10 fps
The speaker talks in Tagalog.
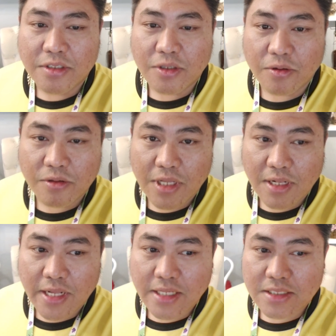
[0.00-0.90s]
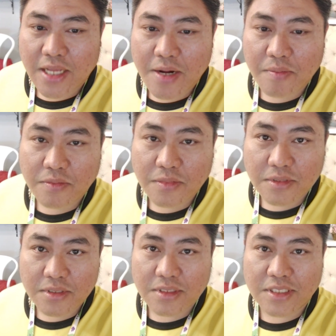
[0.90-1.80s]
So till next time,
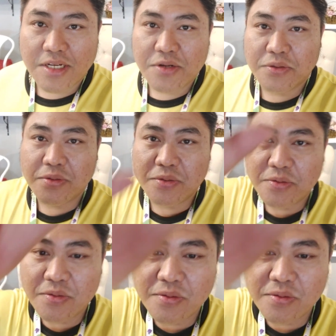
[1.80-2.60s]
see you.